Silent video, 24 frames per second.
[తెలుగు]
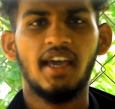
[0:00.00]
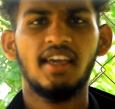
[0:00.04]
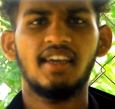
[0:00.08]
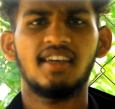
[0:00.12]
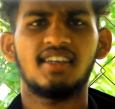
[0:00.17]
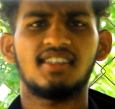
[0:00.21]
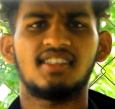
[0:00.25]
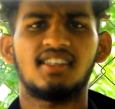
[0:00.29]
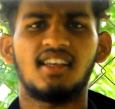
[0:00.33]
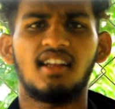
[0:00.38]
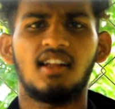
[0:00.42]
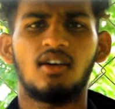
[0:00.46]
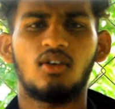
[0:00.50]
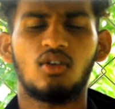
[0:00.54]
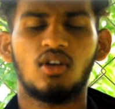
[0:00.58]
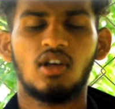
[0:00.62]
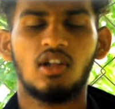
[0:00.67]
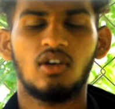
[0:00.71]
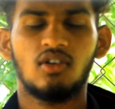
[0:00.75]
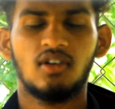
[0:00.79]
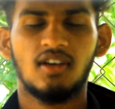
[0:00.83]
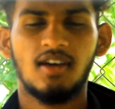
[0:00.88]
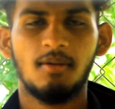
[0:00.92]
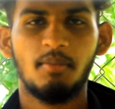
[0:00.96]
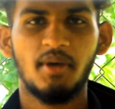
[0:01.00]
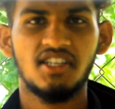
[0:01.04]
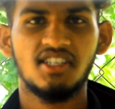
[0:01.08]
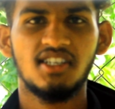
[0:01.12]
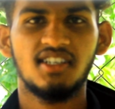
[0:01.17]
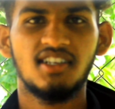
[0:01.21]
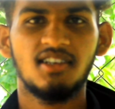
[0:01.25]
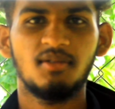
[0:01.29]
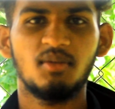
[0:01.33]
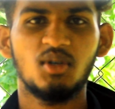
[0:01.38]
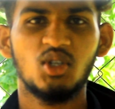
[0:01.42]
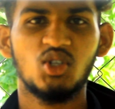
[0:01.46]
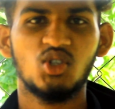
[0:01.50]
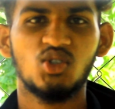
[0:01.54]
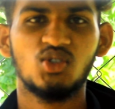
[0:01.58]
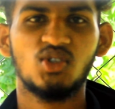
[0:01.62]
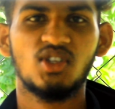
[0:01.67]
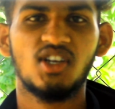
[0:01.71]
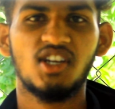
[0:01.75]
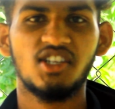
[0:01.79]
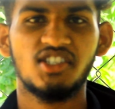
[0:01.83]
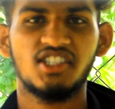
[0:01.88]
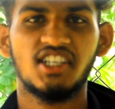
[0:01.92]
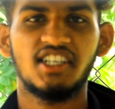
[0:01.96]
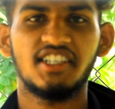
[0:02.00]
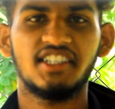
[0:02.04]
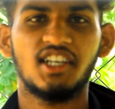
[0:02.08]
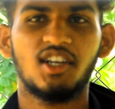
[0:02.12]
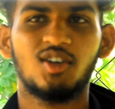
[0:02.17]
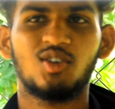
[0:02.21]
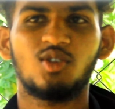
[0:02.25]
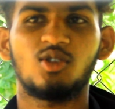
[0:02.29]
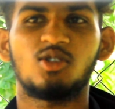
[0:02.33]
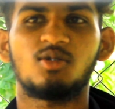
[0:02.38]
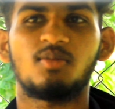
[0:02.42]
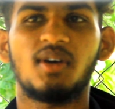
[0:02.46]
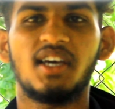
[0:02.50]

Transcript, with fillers: హాయ్ గైస్ ఎలా ఉన్నారు నా పేరు చండి మీరు చూస్తున్నారు చండి డెక్టివ్స్